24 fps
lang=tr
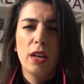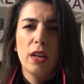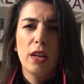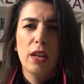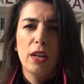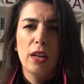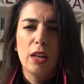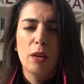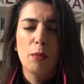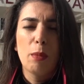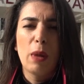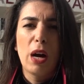
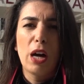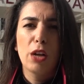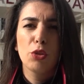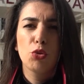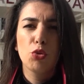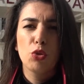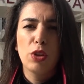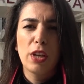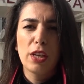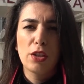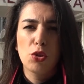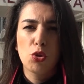e,
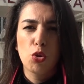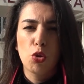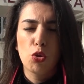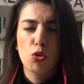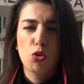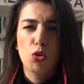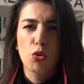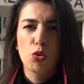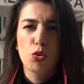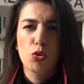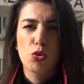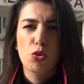mağduriyet
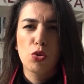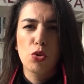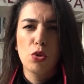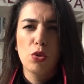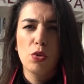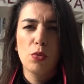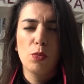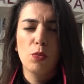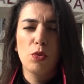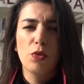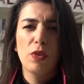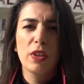söz
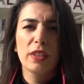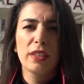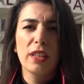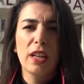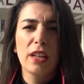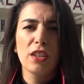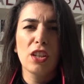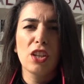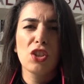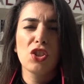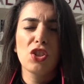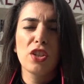konusu. Bu
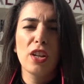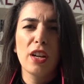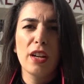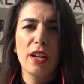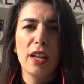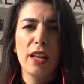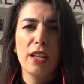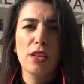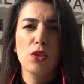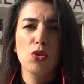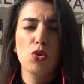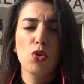vatandaşlar
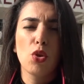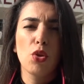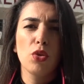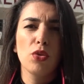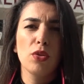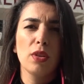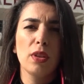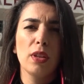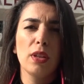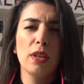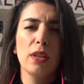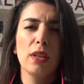en
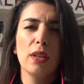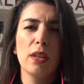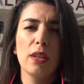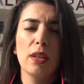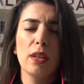son e,